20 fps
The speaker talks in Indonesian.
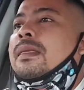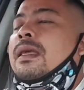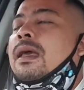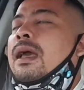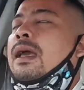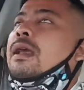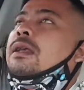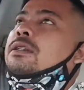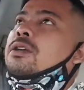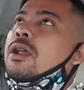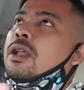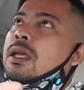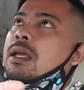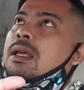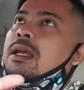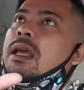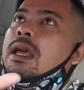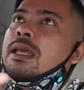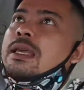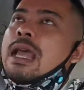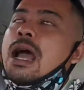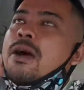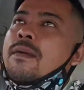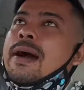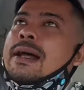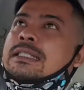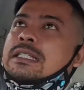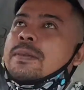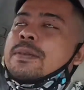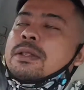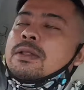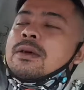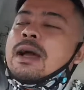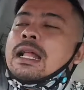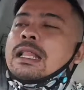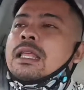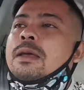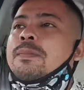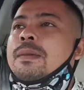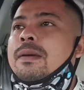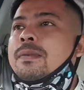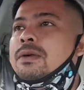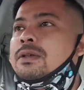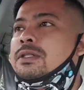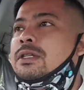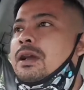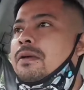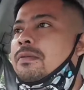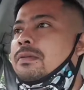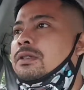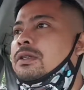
eh sorry yang wajib itu KTP bos yang